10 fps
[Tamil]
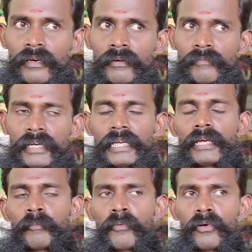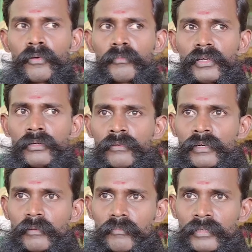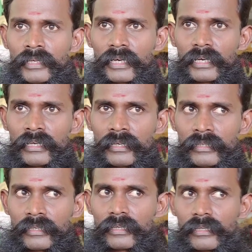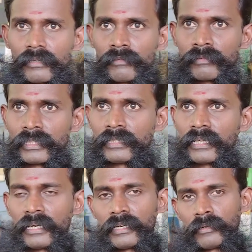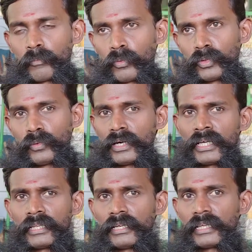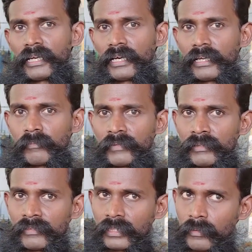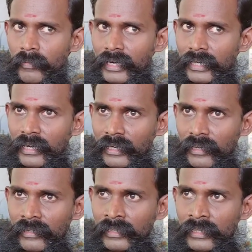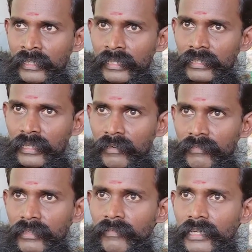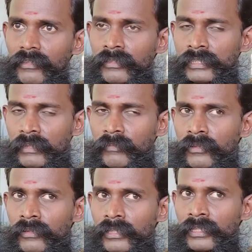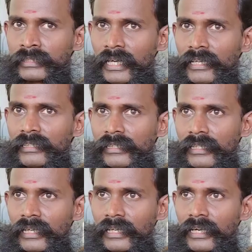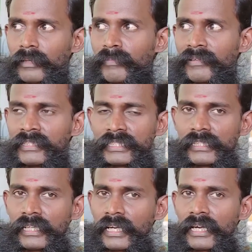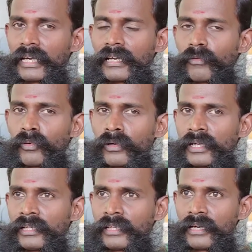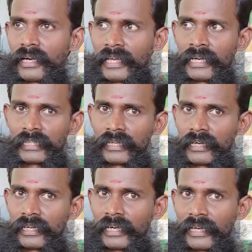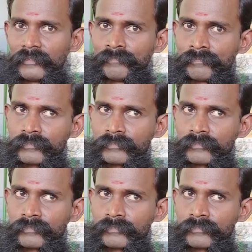நான் வெளியில் போகும்போது வரும்போதும் கூட வந்து நான் பொதுவாக தான் எல்லாரையுமே வந்து பார்க்குறேங்க நான் வந்து வன்னியூர் சமூக சார்ந்து இருக்கிறதுனால இப்படி வச்சுருக்கிறேங்கிற ஒரு அடையாளத்துக்காக இல்லைங்க